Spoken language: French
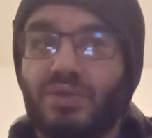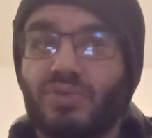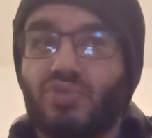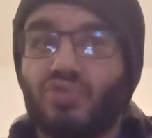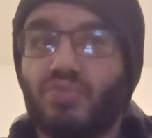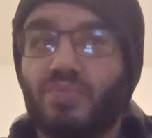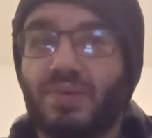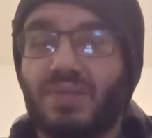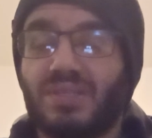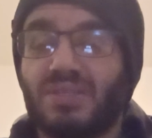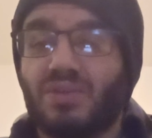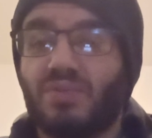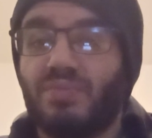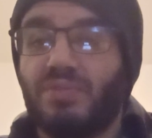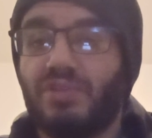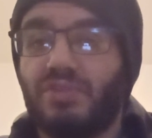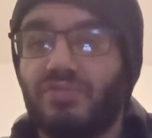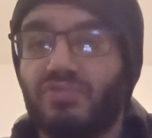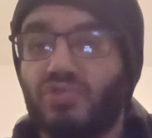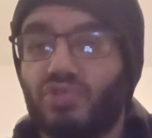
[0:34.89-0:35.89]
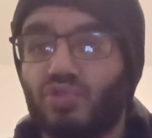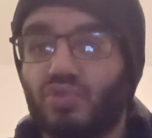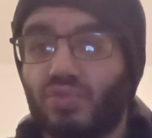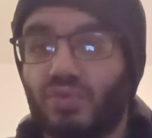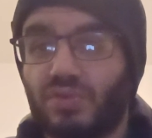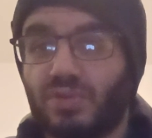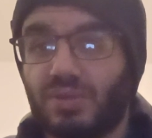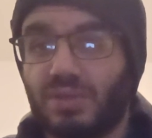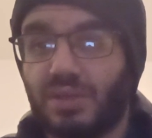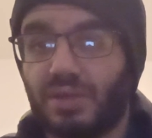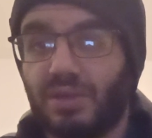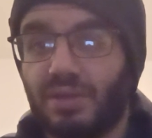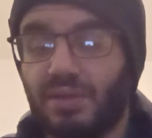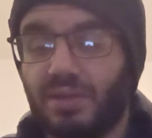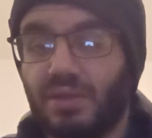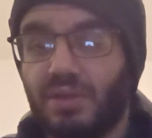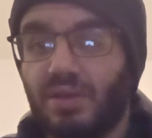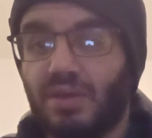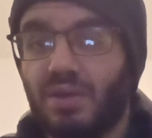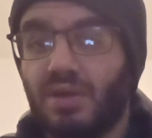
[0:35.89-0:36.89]
se passer en 1961,
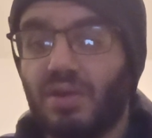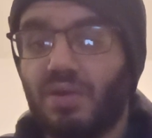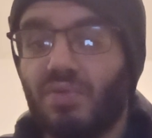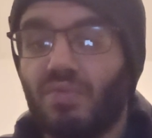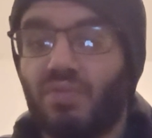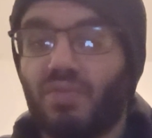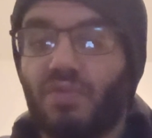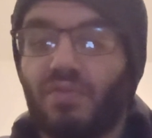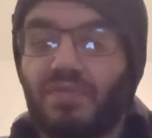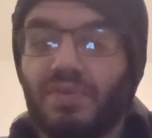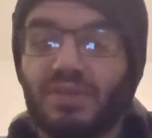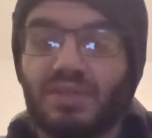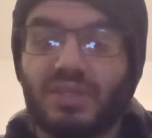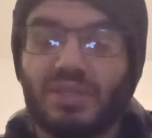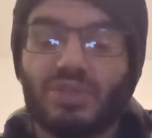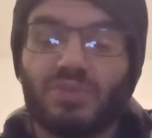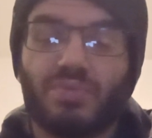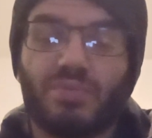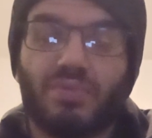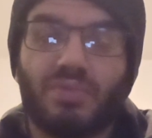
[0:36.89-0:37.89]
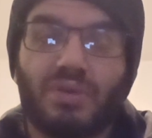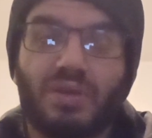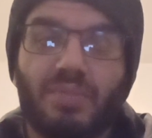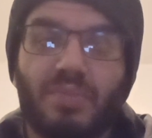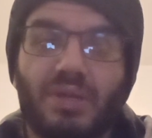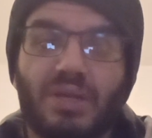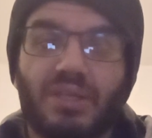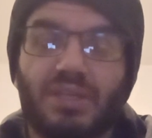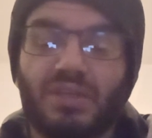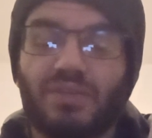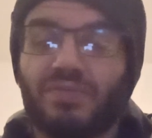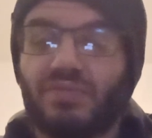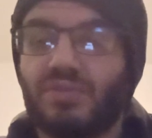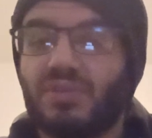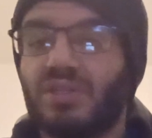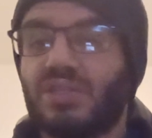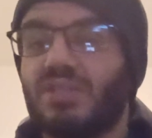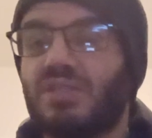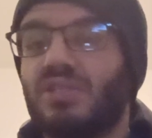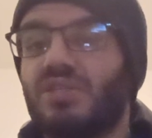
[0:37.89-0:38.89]
où en fait, à ce moment-là, bah, les quatre
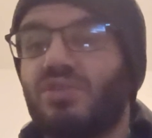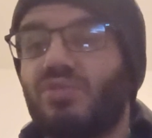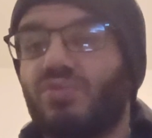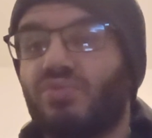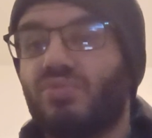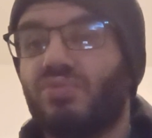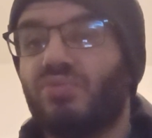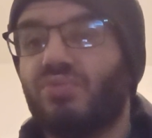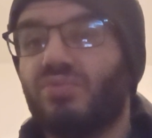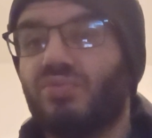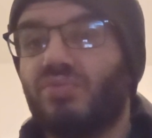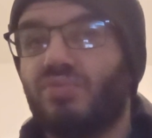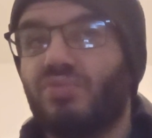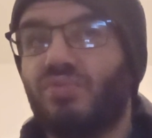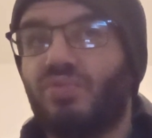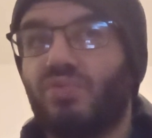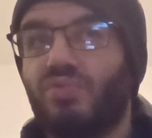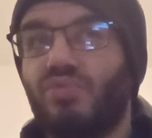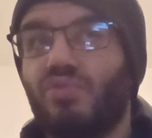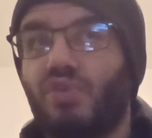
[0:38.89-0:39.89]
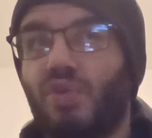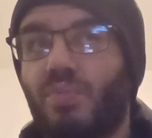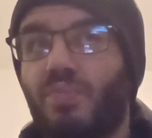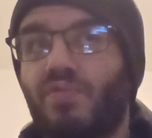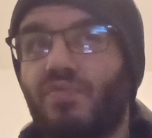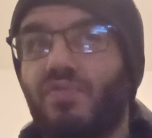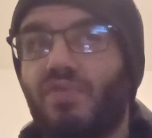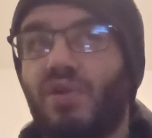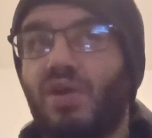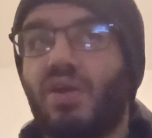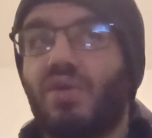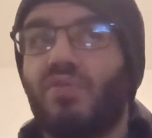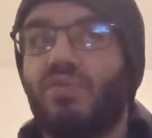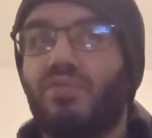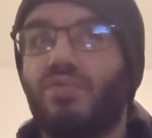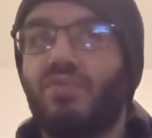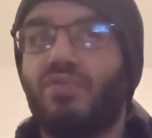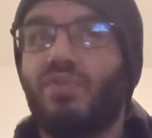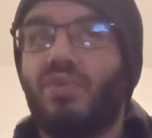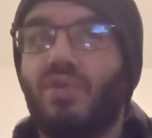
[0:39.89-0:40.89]
fantastiques ont, eu leur pouvoir
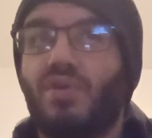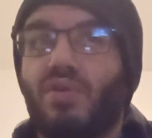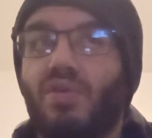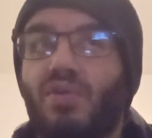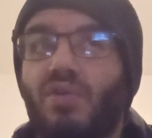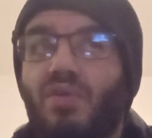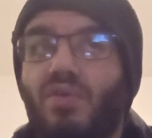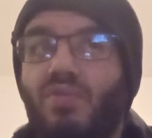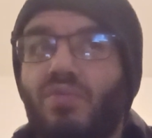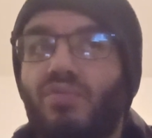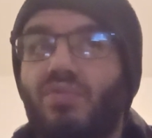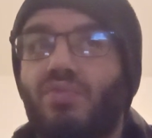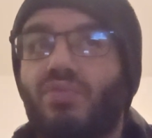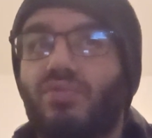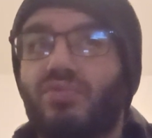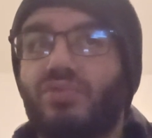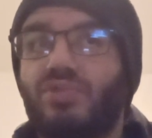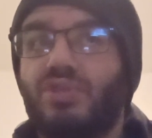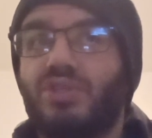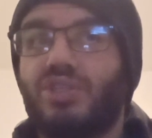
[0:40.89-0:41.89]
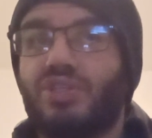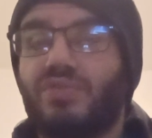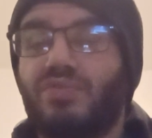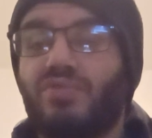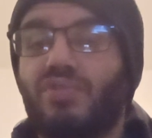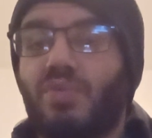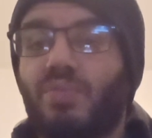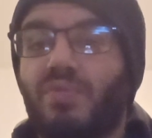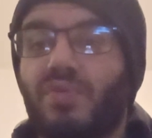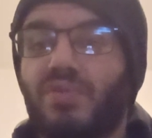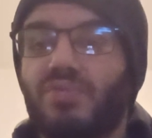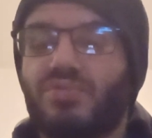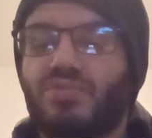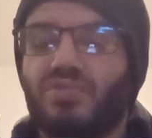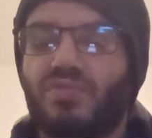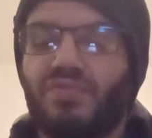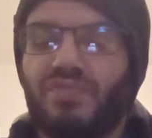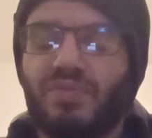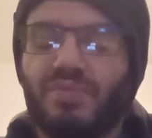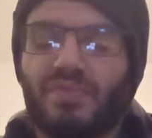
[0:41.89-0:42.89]
ou, ont déjà vu leur pouvoir, parce
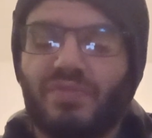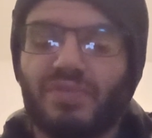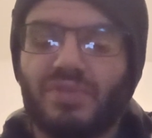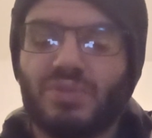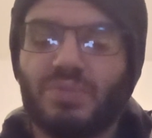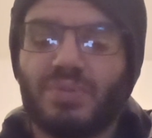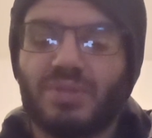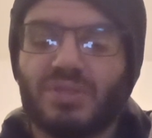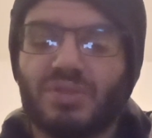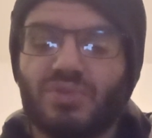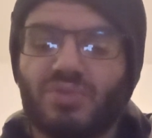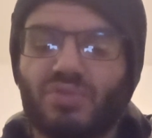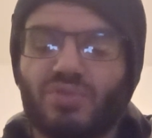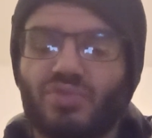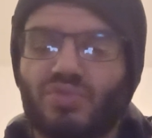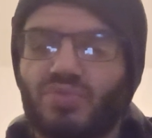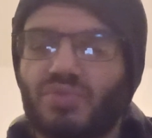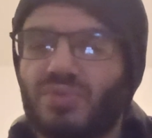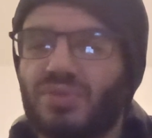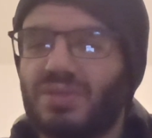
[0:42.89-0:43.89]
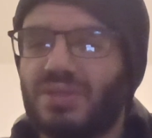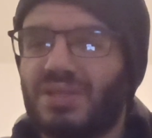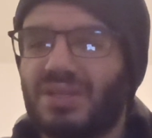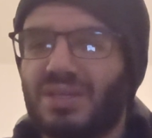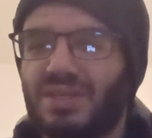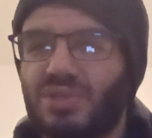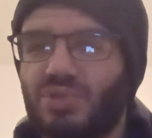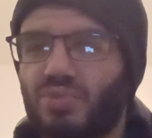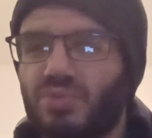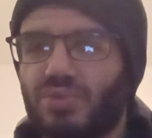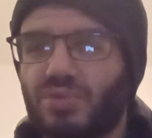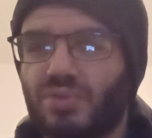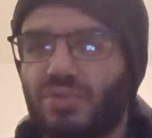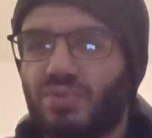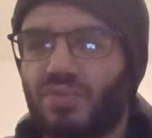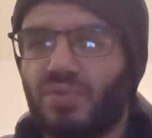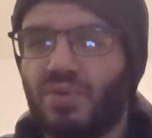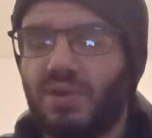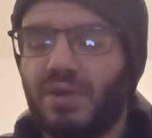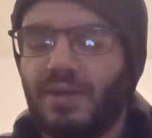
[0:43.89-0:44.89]
que le film, en fait, se passe entre 61 et
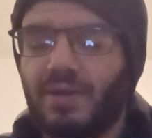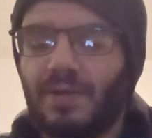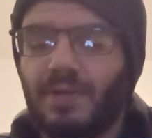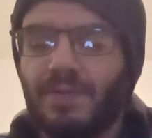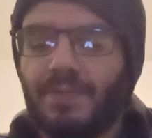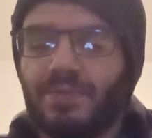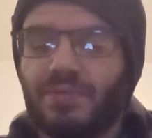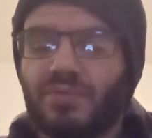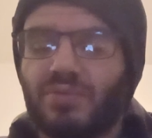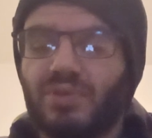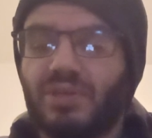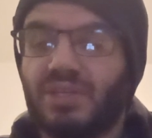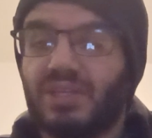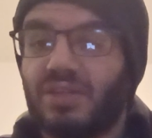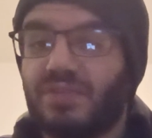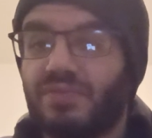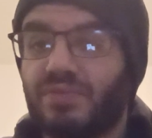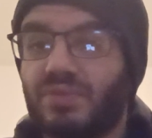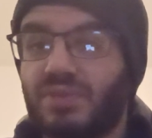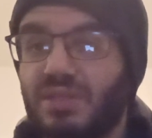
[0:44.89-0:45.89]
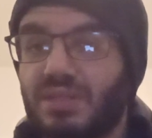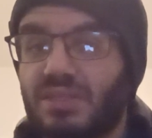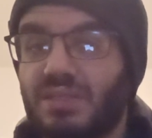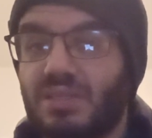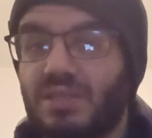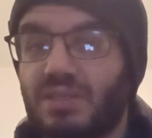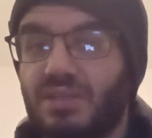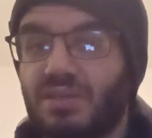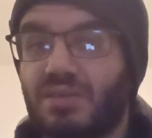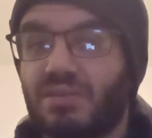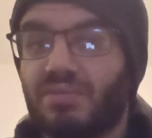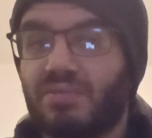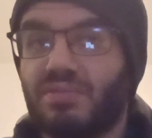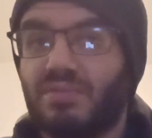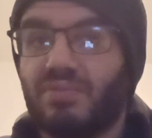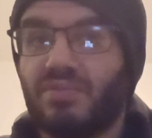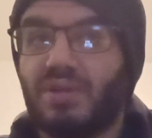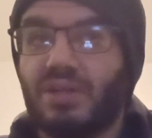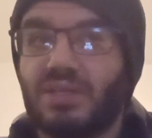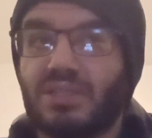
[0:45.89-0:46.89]
63. Donc, les quatre fantastiques,
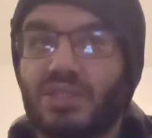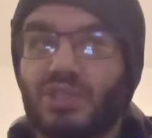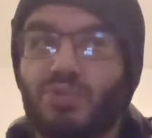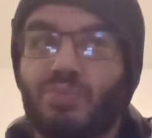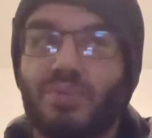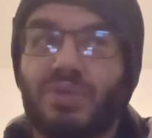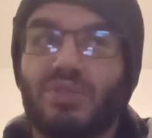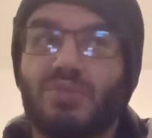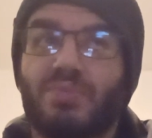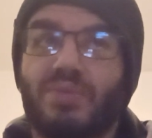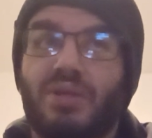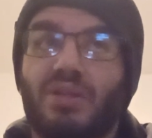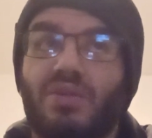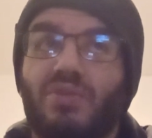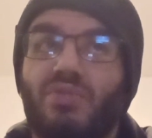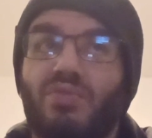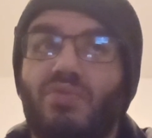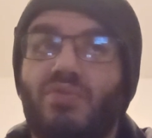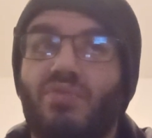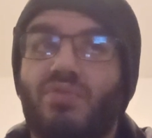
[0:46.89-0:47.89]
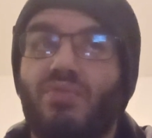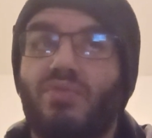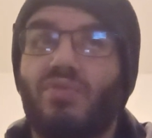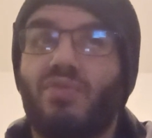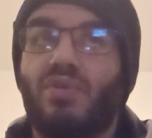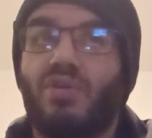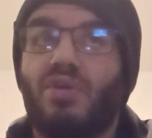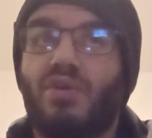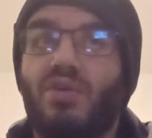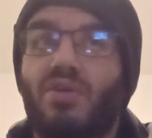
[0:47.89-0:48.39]
euh, voilà, ça se passe par le,